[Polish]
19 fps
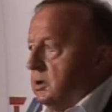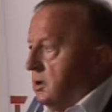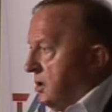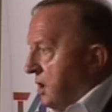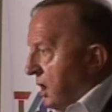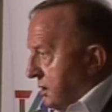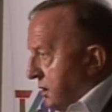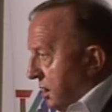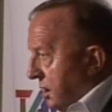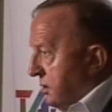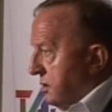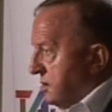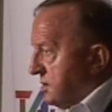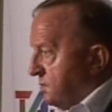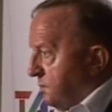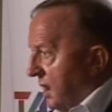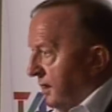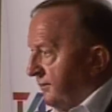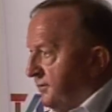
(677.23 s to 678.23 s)
i dlatego
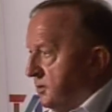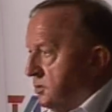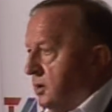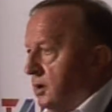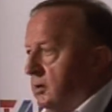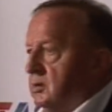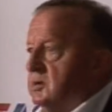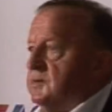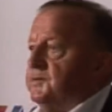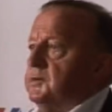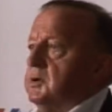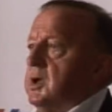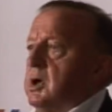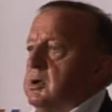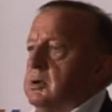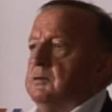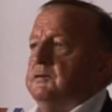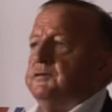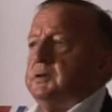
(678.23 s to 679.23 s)
sprawy się
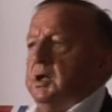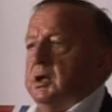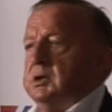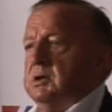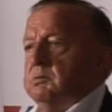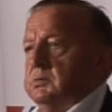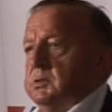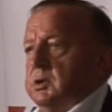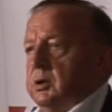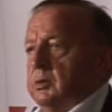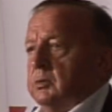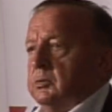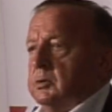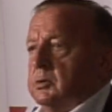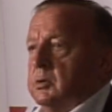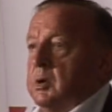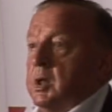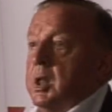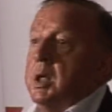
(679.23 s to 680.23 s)
rozwijają w takim
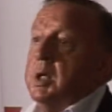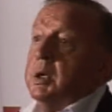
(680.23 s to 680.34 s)
kierunku.